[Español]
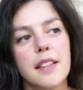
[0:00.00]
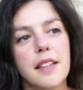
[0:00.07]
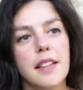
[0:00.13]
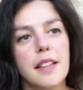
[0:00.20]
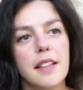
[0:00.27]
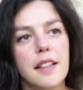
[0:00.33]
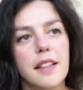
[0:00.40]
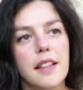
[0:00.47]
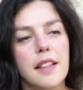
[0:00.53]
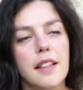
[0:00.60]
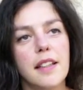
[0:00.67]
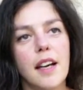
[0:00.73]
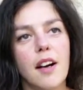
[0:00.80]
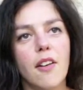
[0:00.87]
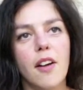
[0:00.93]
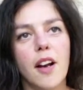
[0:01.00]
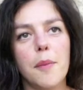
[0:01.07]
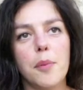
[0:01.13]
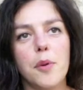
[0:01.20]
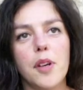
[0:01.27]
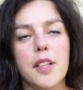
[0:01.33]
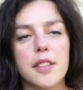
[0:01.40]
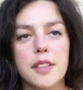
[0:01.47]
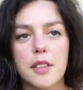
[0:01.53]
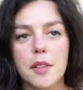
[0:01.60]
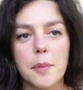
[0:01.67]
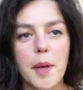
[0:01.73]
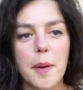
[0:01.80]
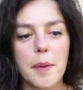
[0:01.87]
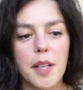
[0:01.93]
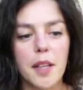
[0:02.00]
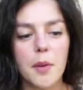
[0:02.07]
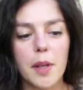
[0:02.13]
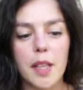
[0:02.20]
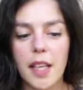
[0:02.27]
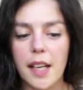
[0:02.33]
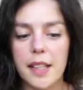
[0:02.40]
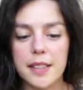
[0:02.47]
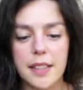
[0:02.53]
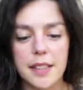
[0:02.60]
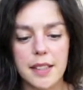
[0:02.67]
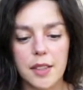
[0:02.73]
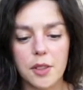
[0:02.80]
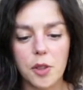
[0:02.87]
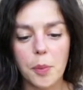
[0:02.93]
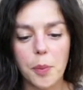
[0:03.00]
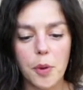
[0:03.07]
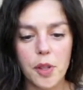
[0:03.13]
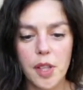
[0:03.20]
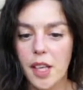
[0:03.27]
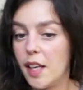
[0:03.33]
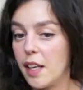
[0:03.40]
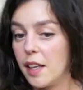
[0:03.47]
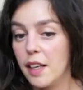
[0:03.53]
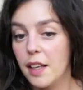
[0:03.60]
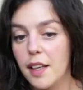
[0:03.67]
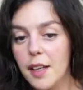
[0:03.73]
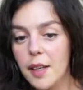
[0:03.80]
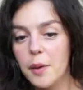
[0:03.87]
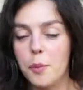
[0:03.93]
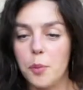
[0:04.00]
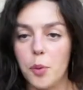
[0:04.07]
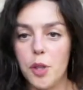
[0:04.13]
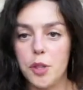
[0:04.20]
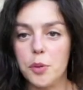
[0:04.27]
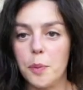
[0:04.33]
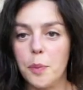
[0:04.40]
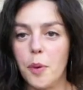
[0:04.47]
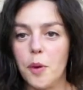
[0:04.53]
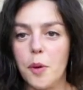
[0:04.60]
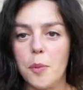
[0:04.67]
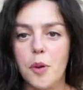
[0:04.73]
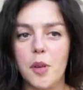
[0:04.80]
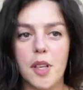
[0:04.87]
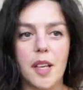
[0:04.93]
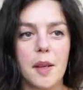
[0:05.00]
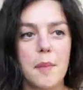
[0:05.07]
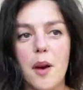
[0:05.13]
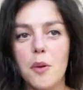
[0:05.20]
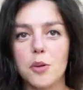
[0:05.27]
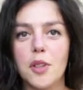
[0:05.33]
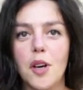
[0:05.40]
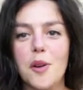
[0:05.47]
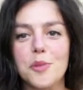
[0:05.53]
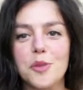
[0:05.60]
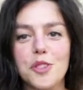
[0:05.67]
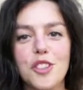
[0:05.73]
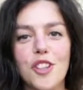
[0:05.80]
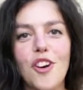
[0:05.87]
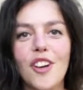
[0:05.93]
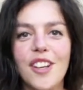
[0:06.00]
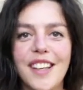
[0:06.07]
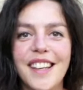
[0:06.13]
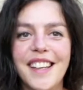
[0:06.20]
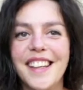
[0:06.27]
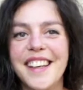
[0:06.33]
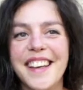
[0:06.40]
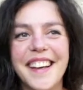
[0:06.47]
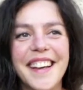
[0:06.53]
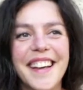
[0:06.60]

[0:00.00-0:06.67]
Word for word: y, ahora pues me he venido aquí a este sitio porque pues un poco porque me ha gustado mucho y,